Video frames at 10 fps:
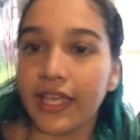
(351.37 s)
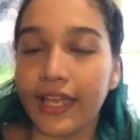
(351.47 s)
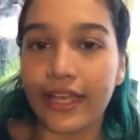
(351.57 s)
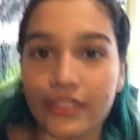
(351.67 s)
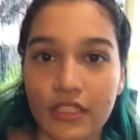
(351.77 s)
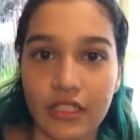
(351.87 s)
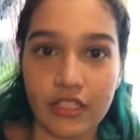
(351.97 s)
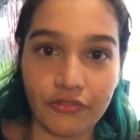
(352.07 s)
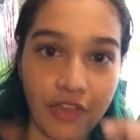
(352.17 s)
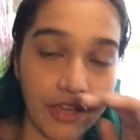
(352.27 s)
Hey guys,
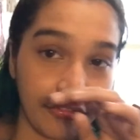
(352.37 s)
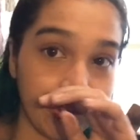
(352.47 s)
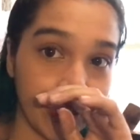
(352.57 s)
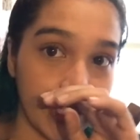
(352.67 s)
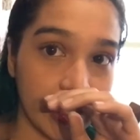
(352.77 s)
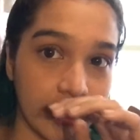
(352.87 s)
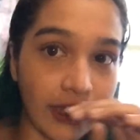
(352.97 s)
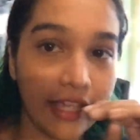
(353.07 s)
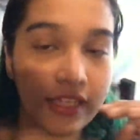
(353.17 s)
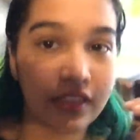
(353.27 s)
it's
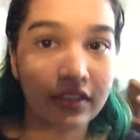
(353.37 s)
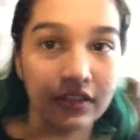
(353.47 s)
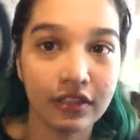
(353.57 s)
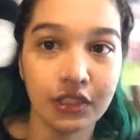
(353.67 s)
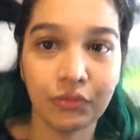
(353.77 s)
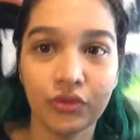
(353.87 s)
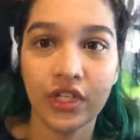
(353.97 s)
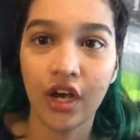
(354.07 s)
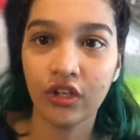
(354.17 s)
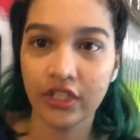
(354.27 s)
5.30 and hindi
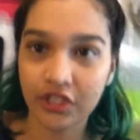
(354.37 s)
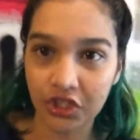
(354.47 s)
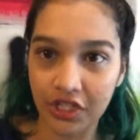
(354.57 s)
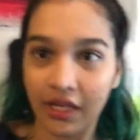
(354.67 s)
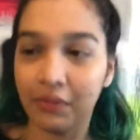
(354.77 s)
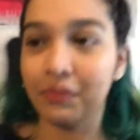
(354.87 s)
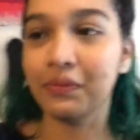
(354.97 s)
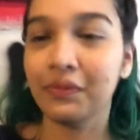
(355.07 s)
muna ako nag-gym.